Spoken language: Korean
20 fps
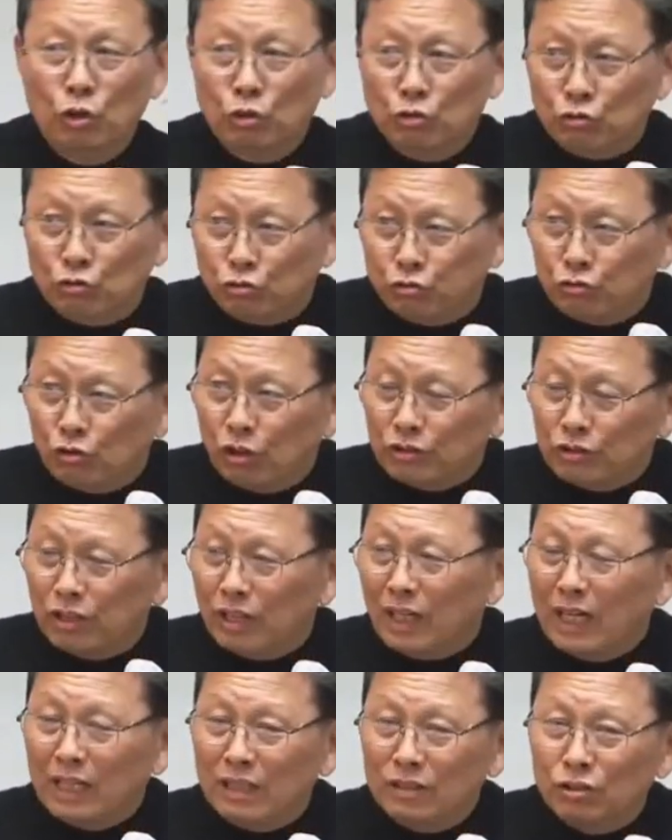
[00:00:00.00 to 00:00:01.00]
죽어서
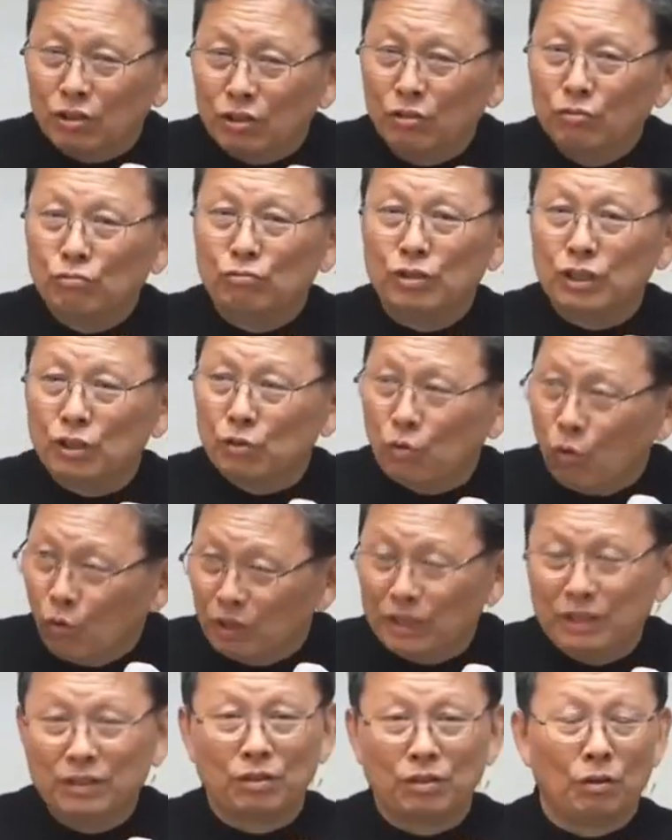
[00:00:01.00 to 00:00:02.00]
가는 천국이 꼭
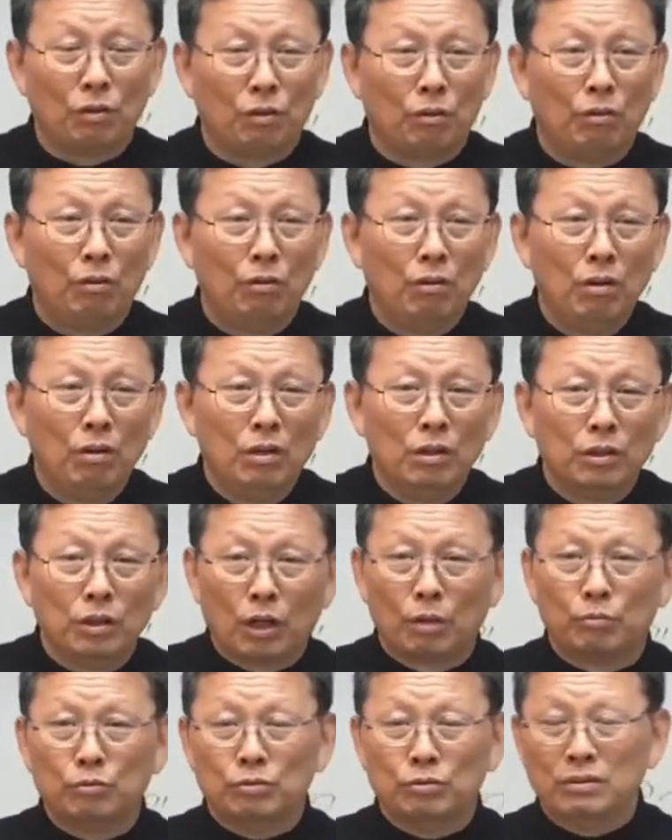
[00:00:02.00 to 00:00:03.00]
있어요.
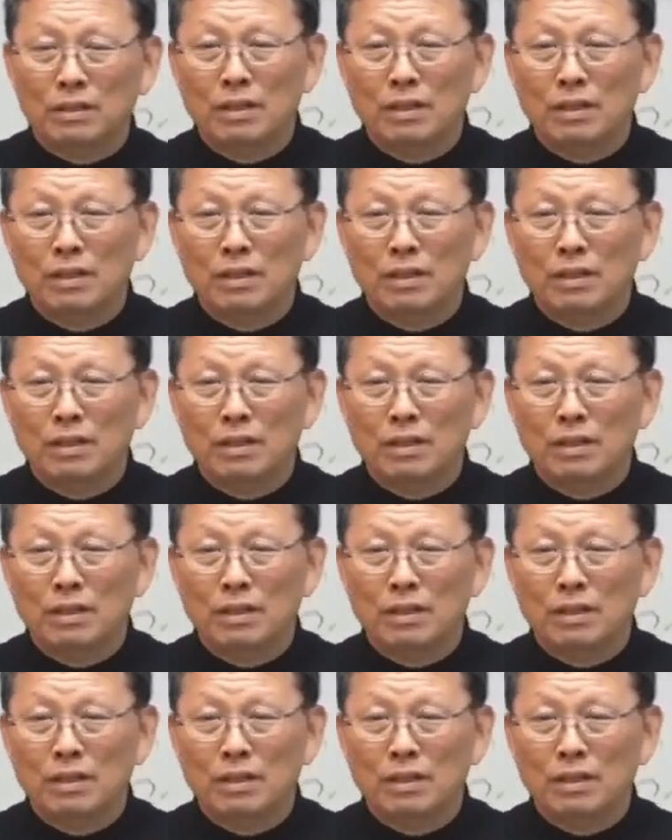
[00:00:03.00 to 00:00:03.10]
여러분